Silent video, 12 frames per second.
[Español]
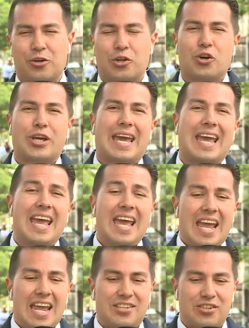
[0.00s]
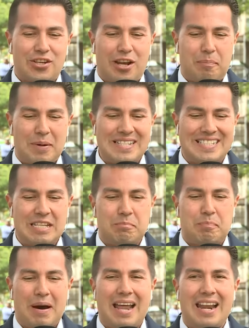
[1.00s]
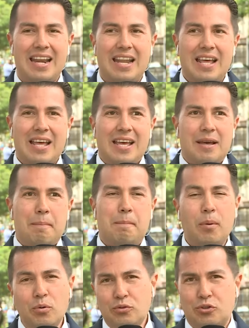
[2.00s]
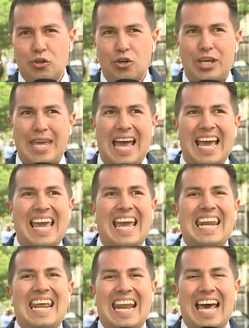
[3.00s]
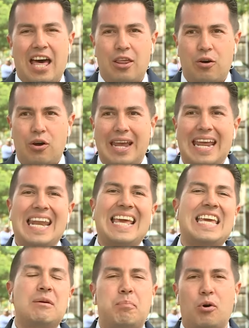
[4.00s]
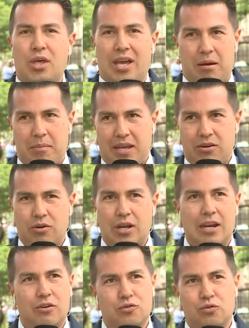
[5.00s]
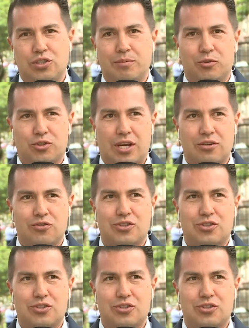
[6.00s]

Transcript: Yo creo que ese es el principal punto que ha generado el equipo de Gamero en los últimos años.